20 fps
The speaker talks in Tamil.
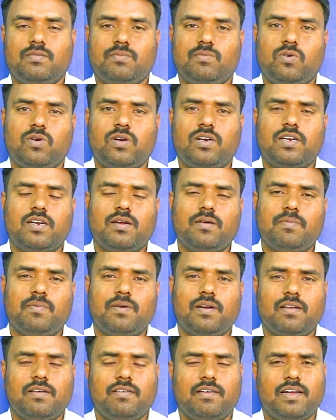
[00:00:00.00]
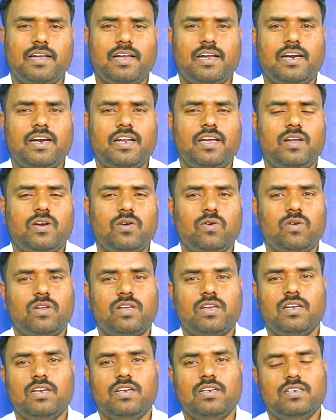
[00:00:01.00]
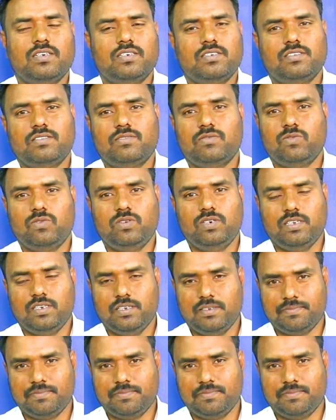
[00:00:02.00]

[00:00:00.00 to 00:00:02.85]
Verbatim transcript: போன்ற பல வகையான நோய்கள் உண்டு